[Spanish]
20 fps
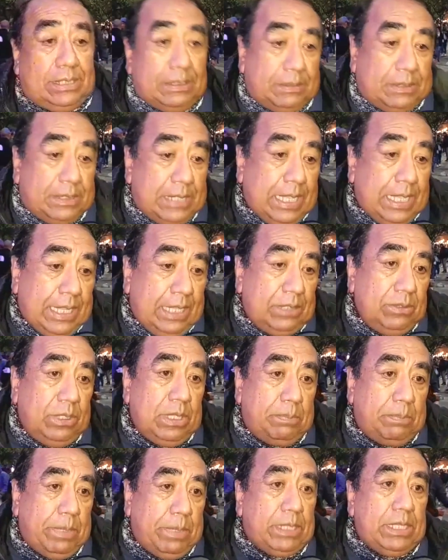dejando
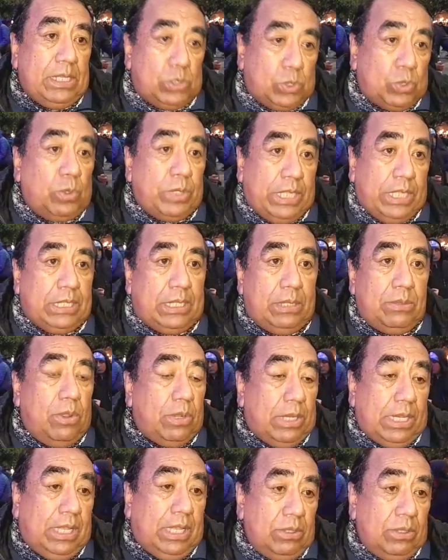de perder su objetivo
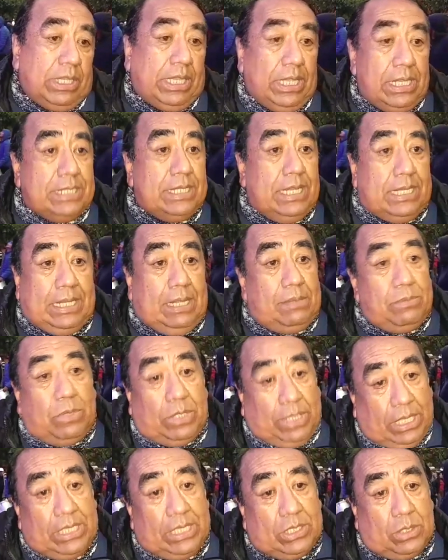claro, que es el reclamo
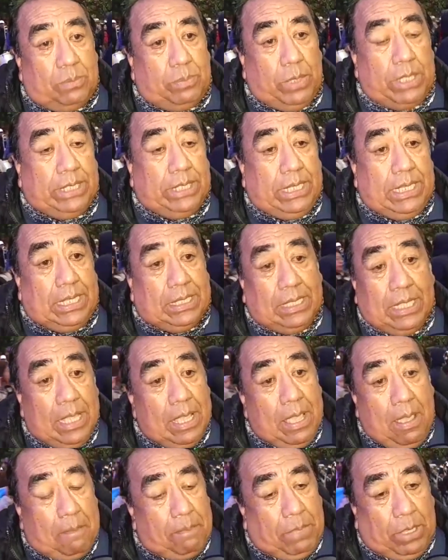que ellos pueden tener,
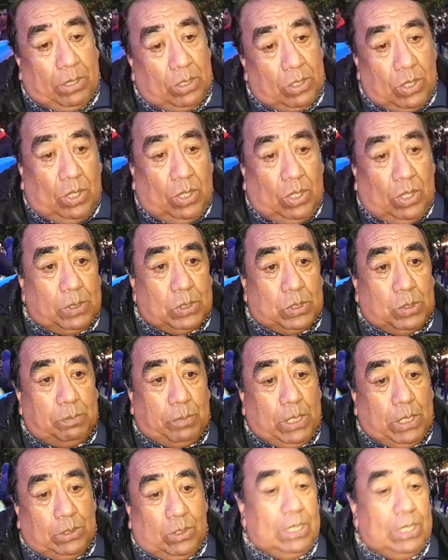pero no, por
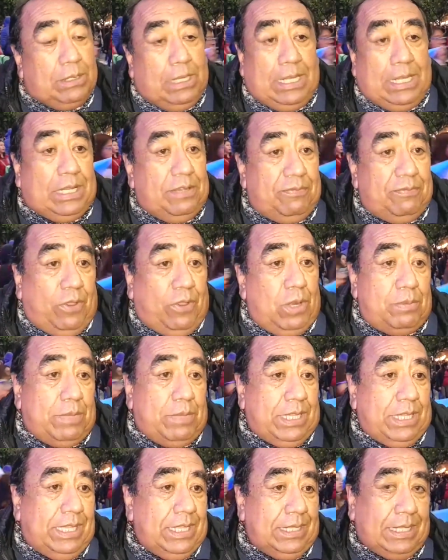supuesto, el de la
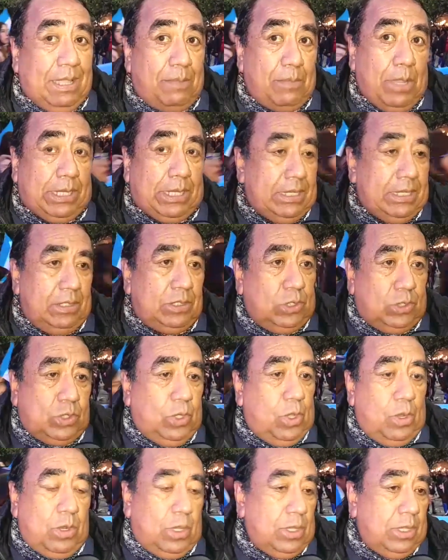reforma, que estamos aclarando en
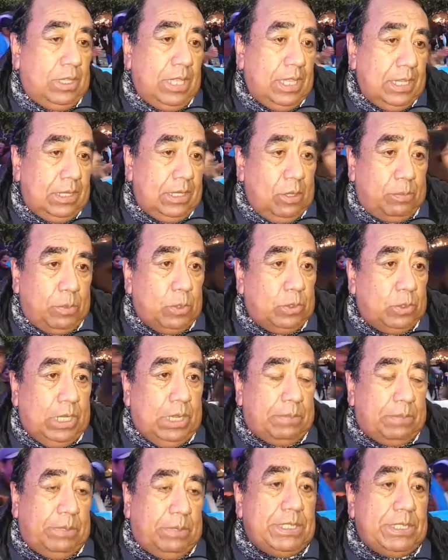todos los, puntos de
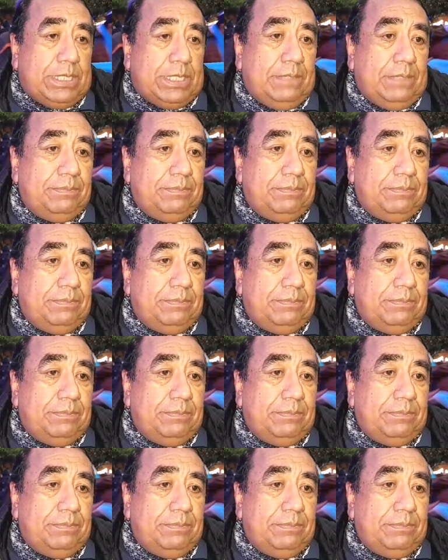la provincia.